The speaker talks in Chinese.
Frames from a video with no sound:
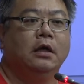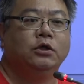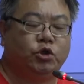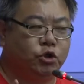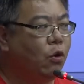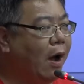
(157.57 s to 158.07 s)

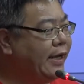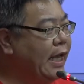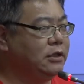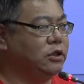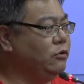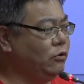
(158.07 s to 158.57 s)
菊花
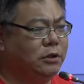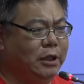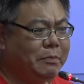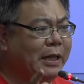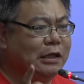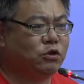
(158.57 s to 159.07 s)
夜行军》里
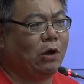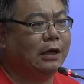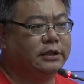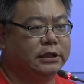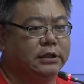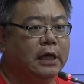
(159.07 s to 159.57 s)
面的
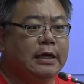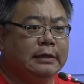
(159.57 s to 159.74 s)
专辑，